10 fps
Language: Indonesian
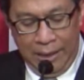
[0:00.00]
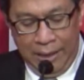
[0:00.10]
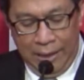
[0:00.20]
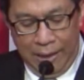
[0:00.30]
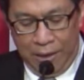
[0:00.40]

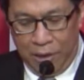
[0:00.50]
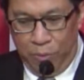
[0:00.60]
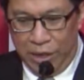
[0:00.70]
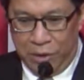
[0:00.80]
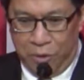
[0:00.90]
Dan
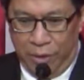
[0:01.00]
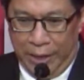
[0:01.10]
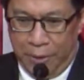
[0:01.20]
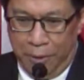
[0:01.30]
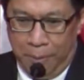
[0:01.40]
kemudian sesudah
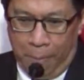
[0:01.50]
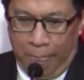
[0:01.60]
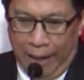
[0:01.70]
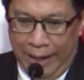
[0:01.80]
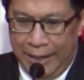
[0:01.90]
itu
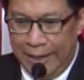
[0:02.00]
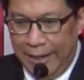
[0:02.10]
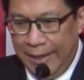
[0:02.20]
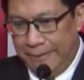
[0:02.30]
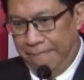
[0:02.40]

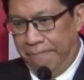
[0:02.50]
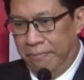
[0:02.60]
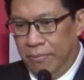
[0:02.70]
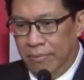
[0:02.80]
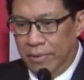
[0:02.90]
akhirnya
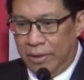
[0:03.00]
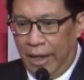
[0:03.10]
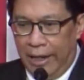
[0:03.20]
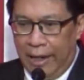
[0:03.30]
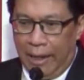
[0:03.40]

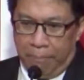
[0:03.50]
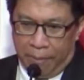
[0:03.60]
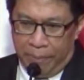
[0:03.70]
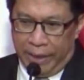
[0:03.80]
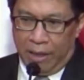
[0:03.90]
saya
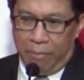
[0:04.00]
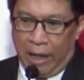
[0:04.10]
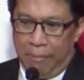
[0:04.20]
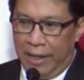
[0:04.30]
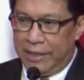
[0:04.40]
berpikir
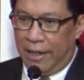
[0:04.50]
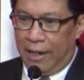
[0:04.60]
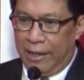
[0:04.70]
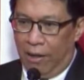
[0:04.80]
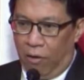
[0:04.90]
bagaimana
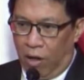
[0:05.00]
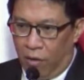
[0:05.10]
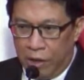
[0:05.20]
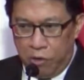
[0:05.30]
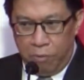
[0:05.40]
caranya
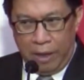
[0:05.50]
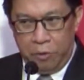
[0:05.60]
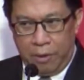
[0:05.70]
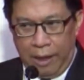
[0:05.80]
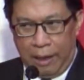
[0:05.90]
orang-orang di rumah
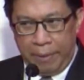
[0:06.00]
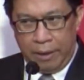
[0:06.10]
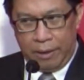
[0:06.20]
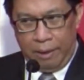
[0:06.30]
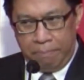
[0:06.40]
duka tapi
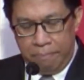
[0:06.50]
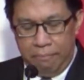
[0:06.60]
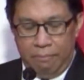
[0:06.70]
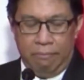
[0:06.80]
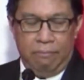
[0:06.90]
tetap
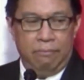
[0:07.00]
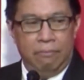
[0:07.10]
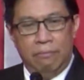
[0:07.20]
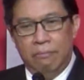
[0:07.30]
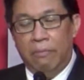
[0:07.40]

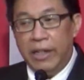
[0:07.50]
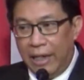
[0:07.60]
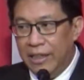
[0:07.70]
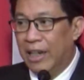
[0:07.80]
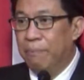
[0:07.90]

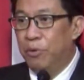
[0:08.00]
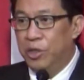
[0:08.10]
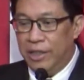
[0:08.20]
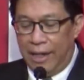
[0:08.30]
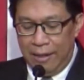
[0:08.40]
menyanyikan
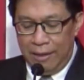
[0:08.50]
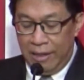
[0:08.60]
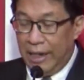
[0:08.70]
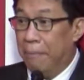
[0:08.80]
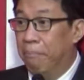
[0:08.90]
pujian
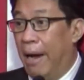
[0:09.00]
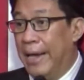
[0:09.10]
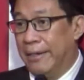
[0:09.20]
dengan baik